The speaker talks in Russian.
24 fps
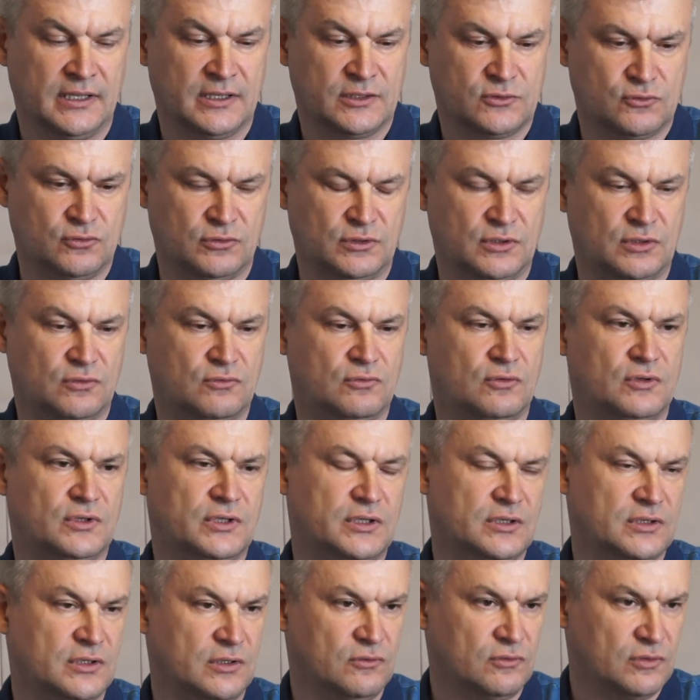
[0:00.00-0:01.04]
Что такое
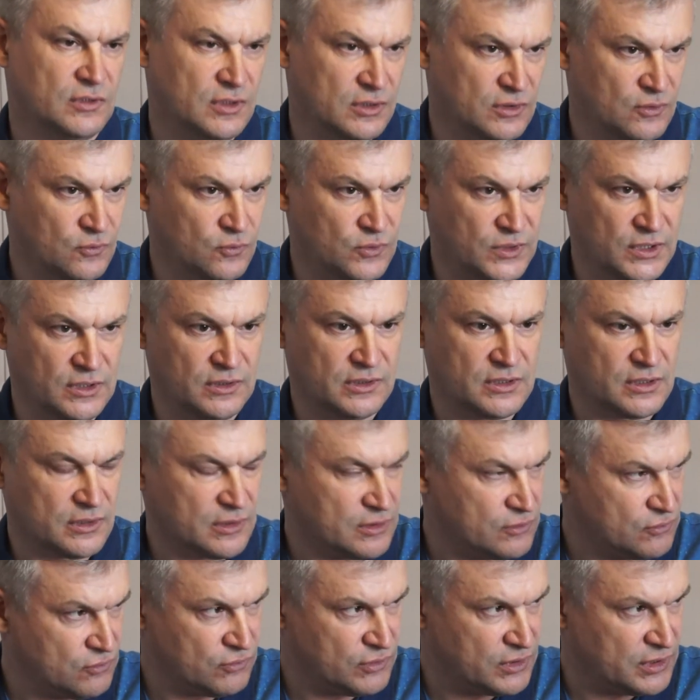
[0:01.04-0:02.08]
технология наутил,
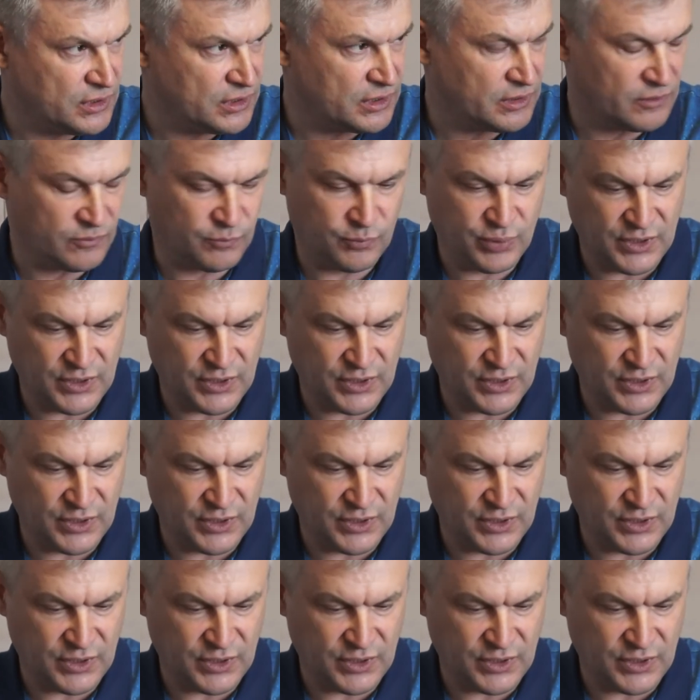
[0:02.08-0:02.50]
как и другие?